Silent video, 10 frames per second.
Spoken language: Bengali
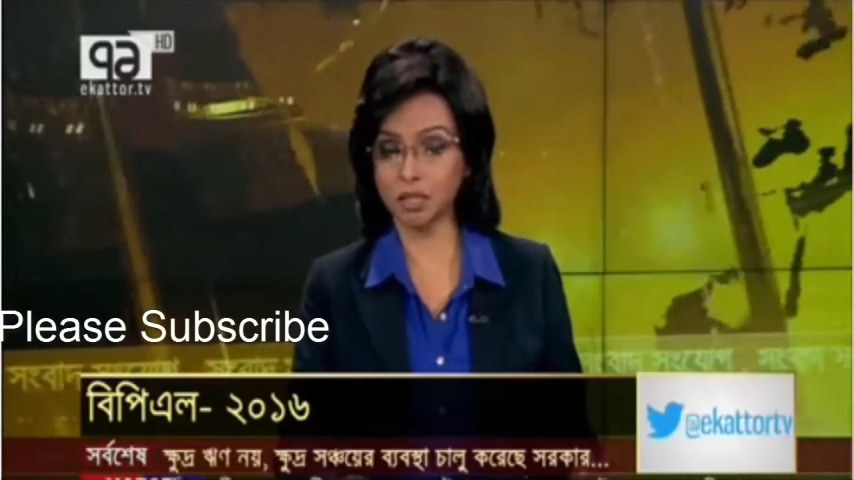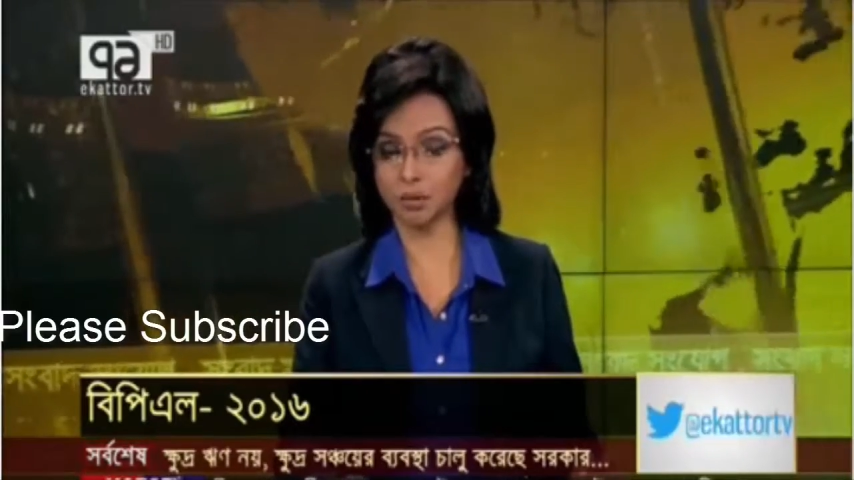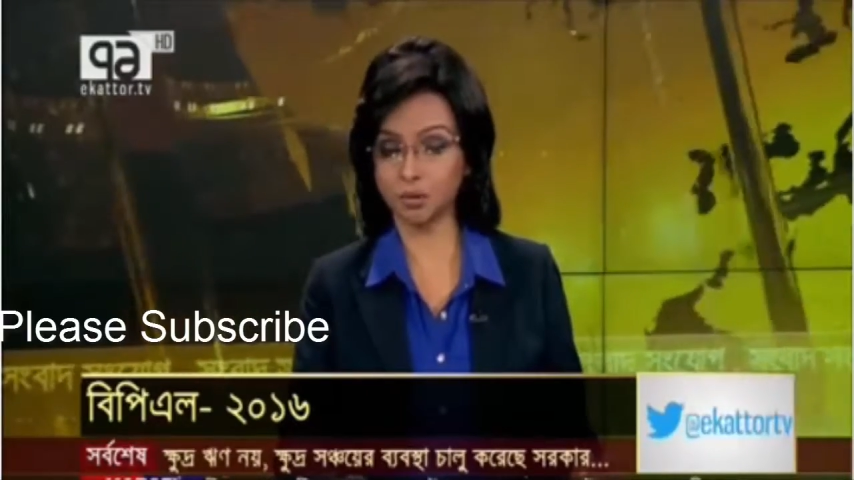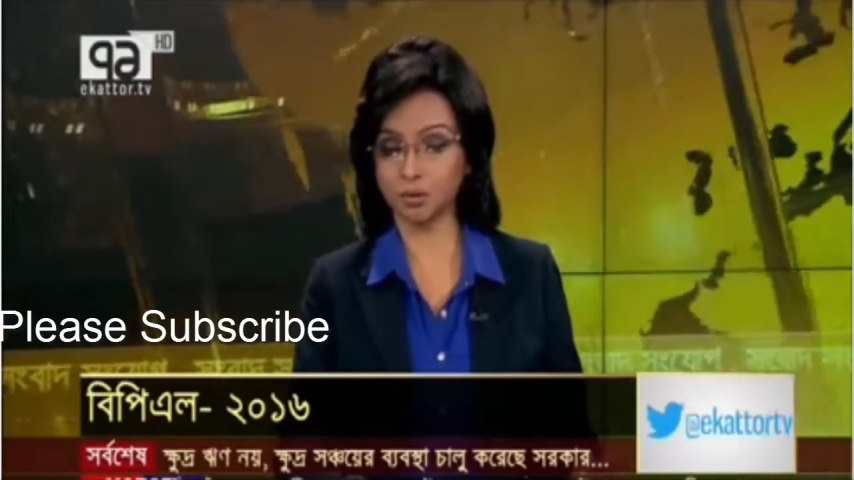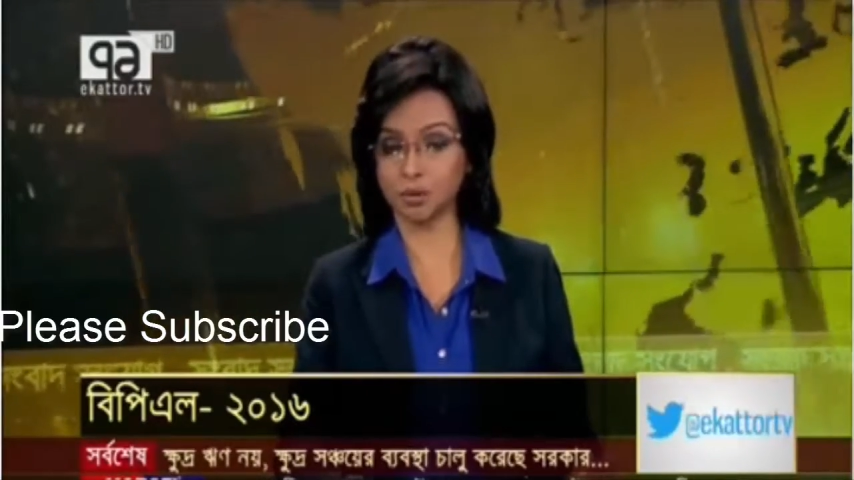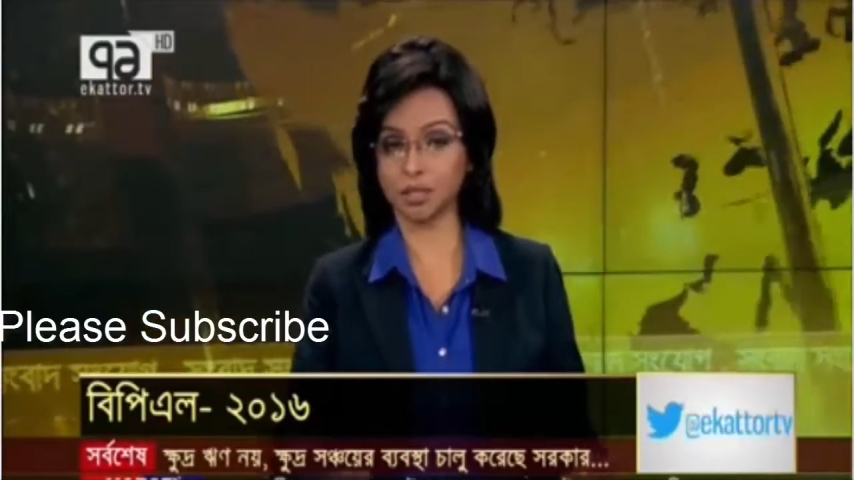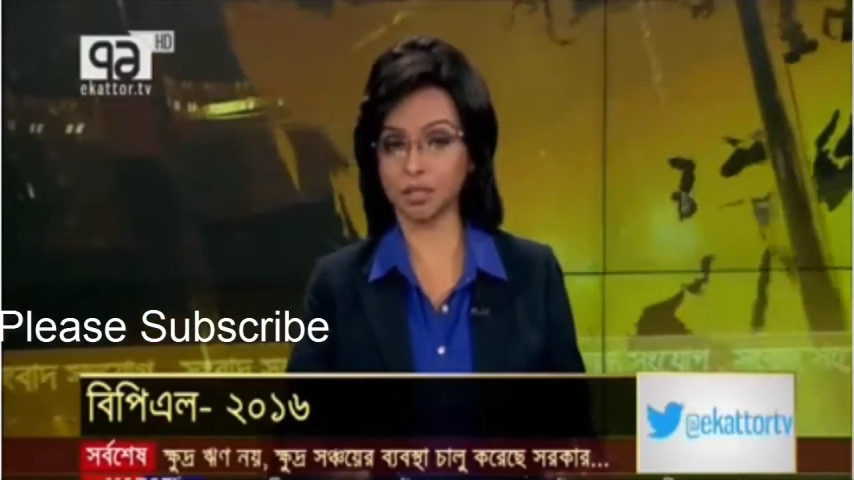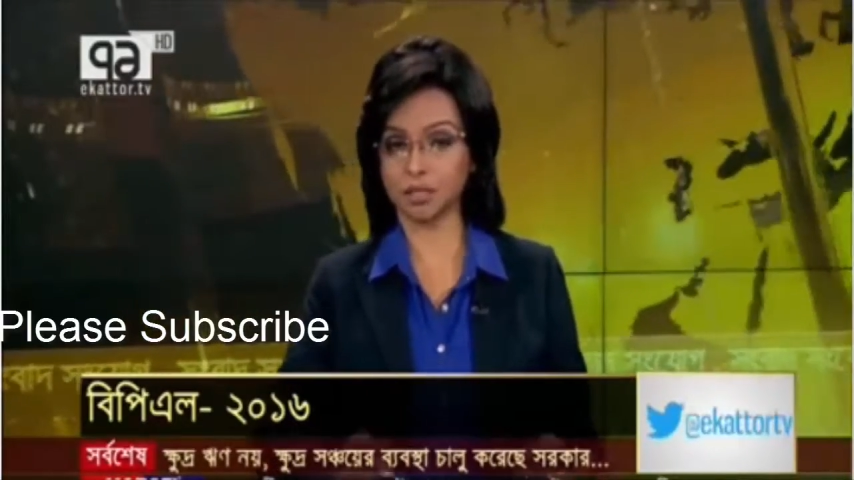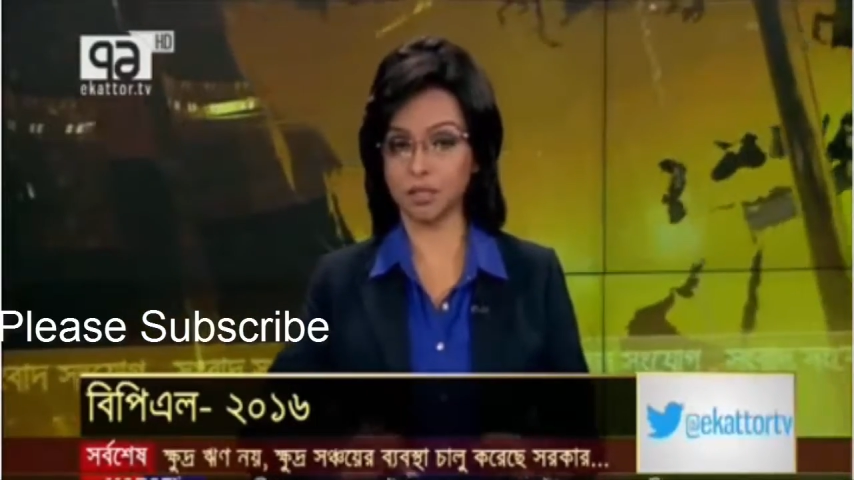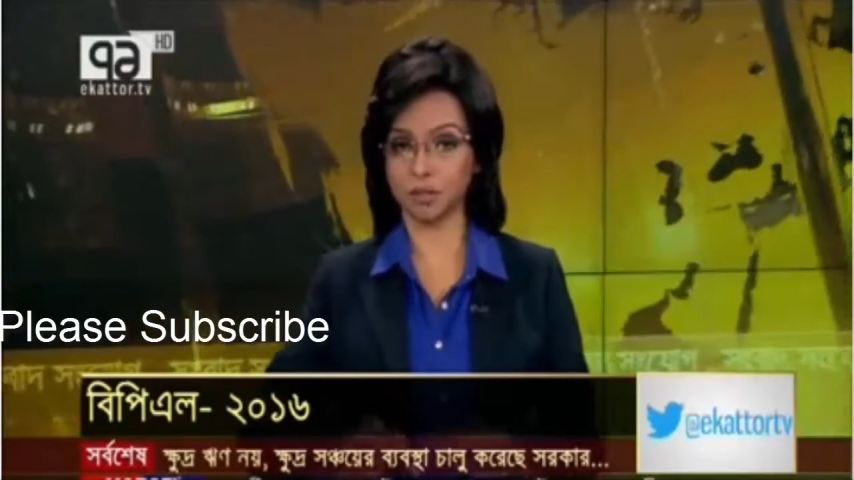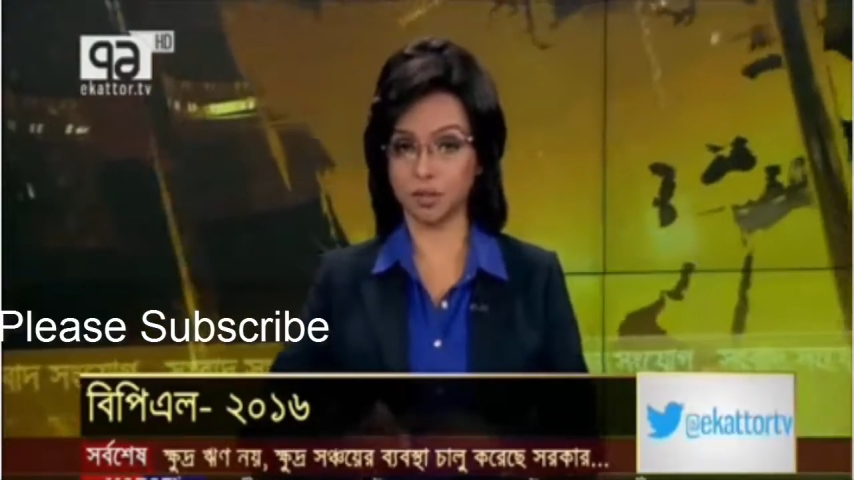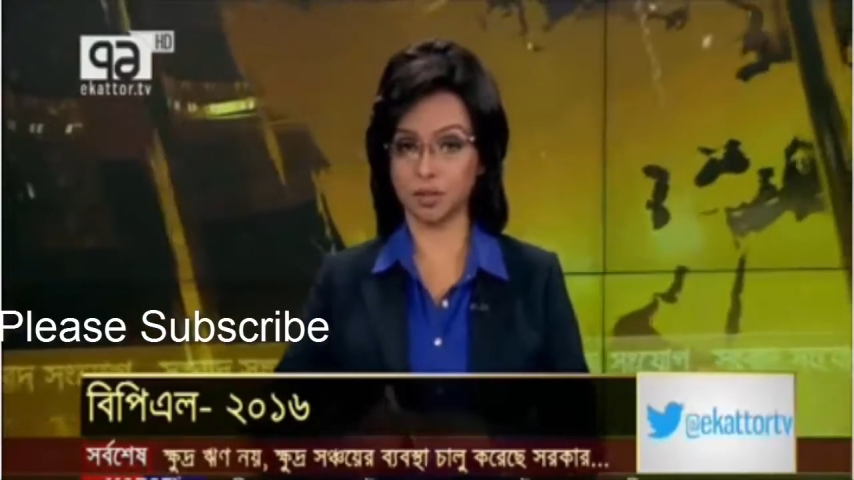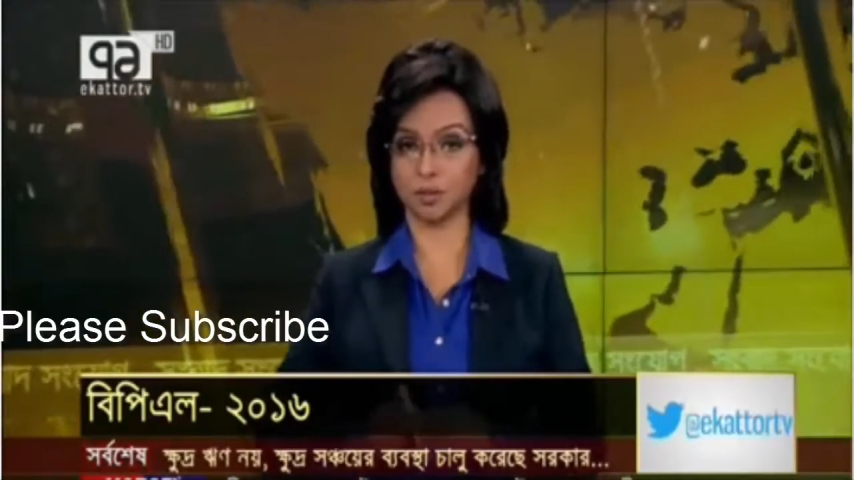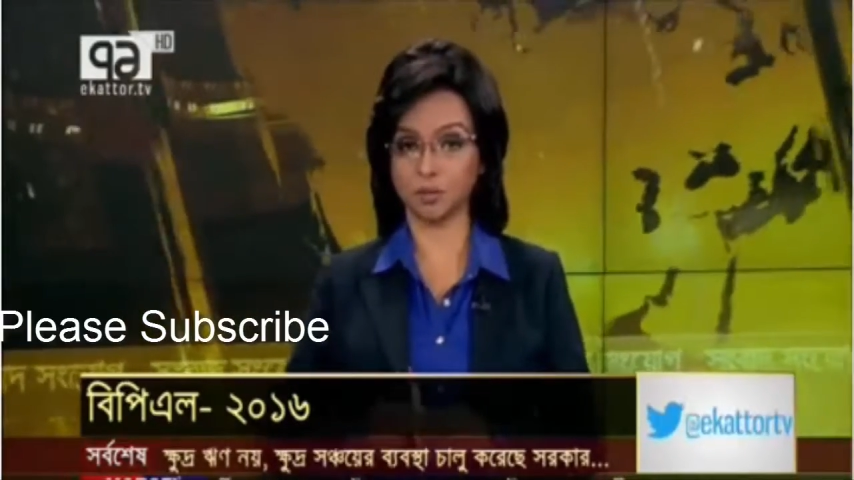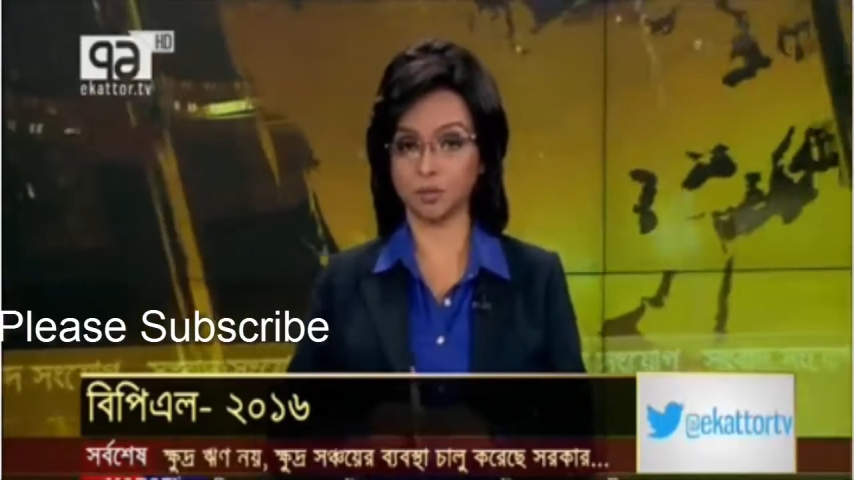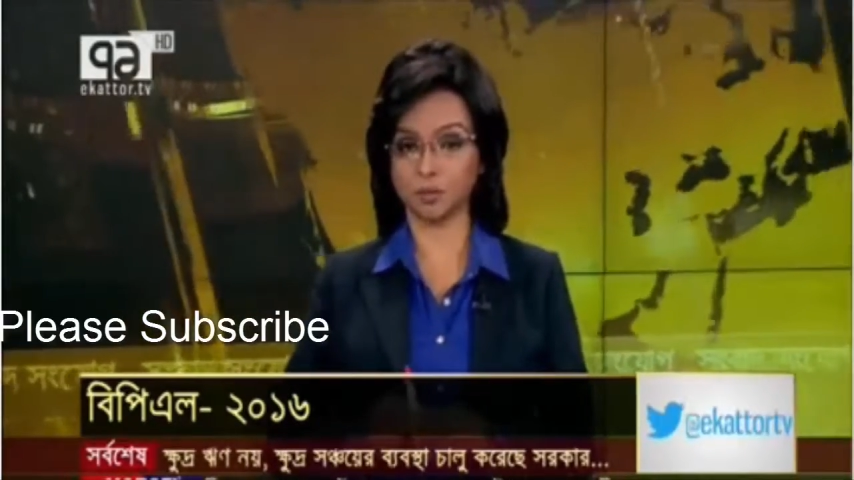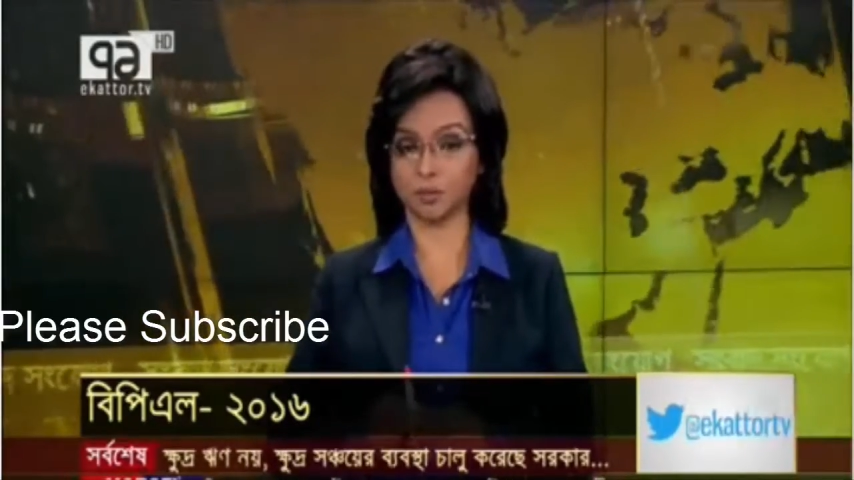দেব চৌধুরী জানাচ্ছেন বিস্তারিত